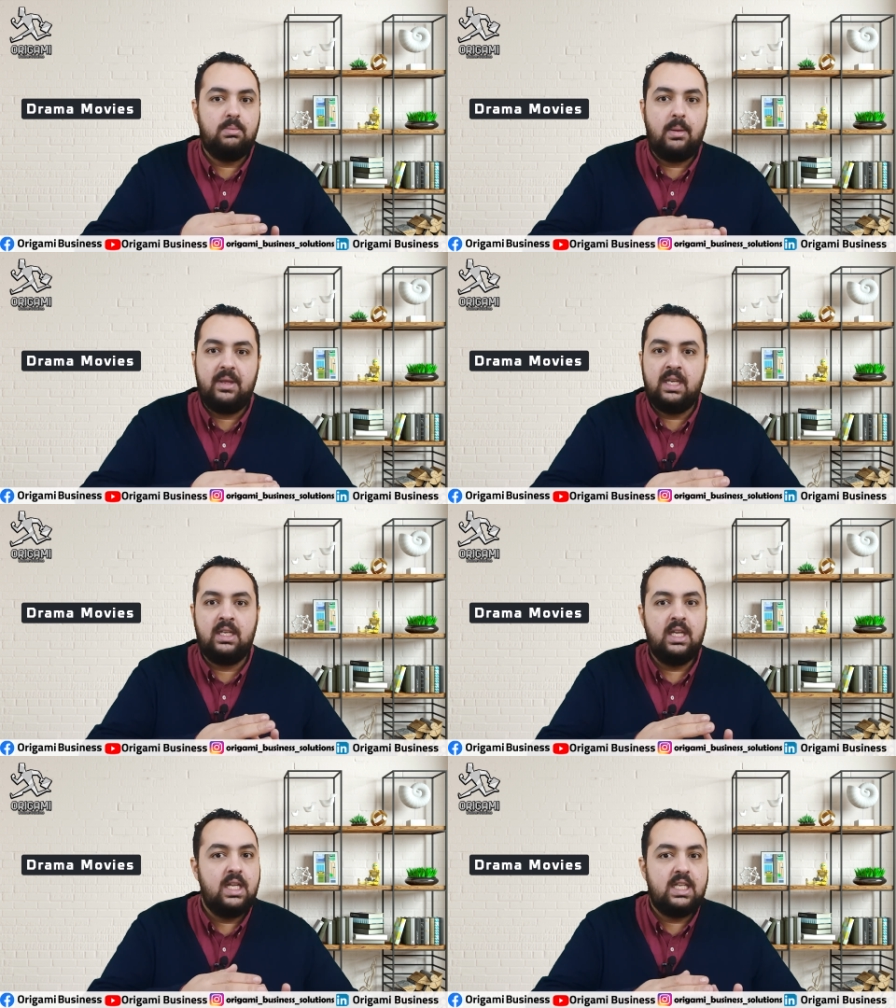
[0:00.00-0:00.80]
ما
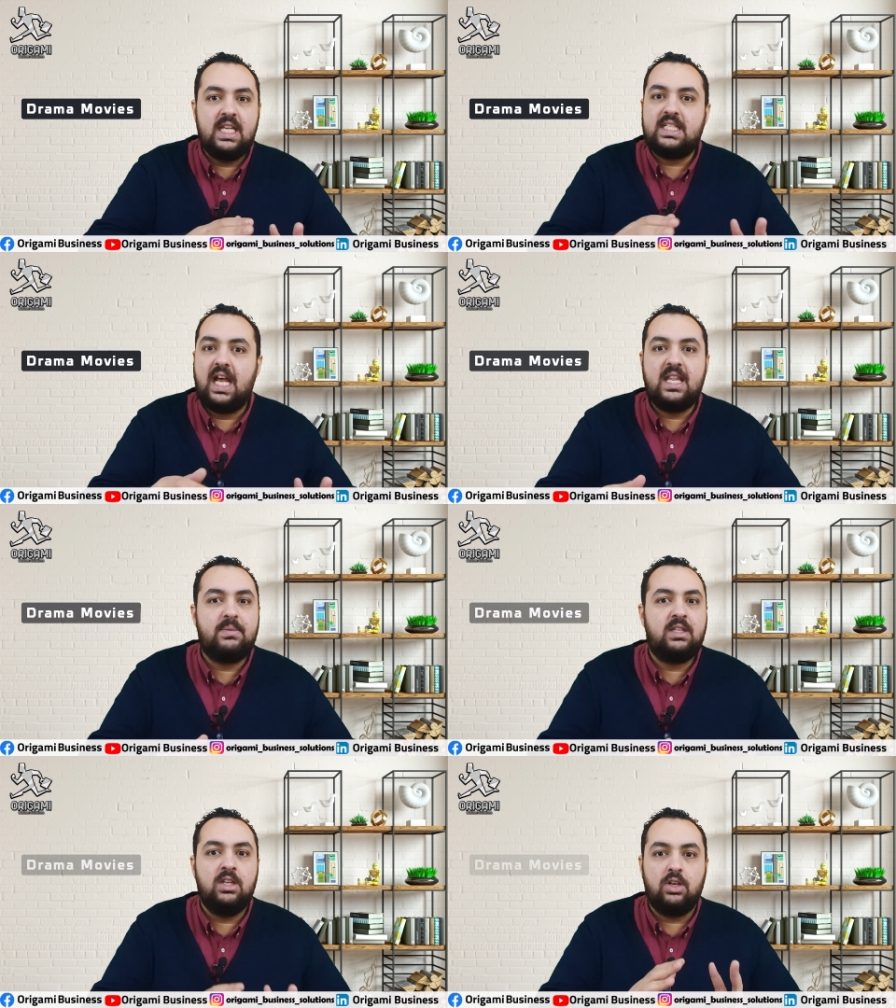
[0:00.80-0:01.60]
بين ناس قاعده
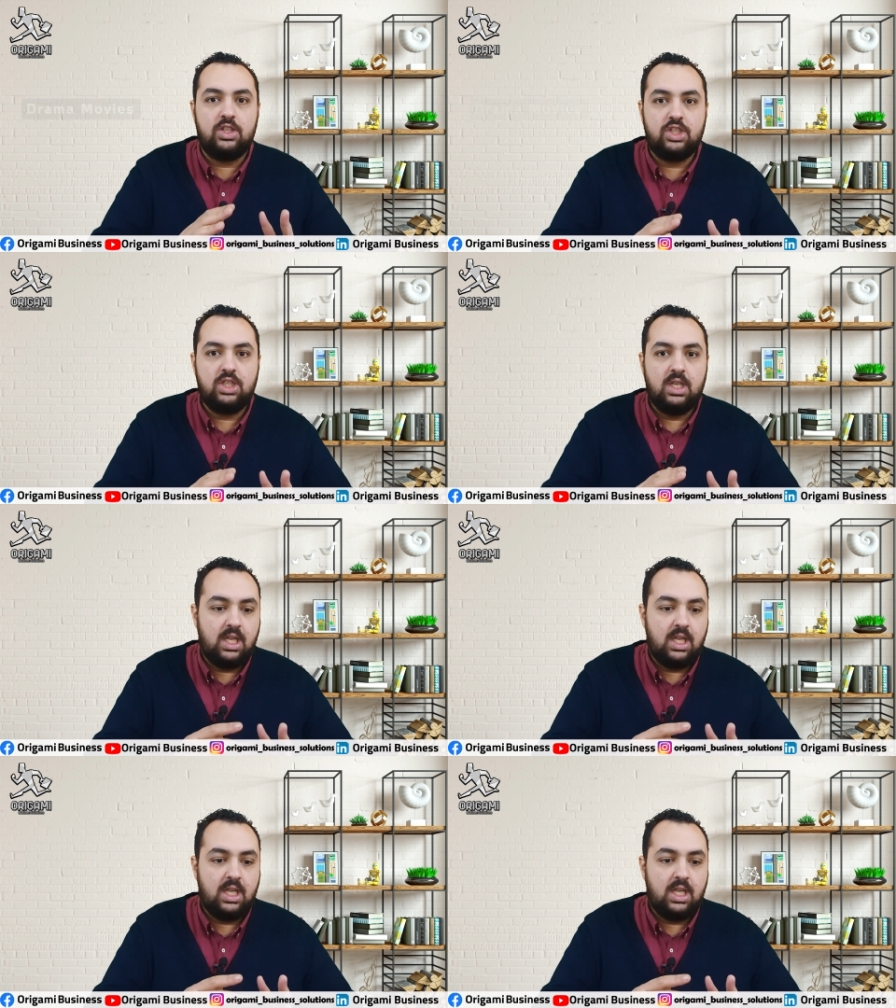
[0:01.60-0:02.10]
تتناقش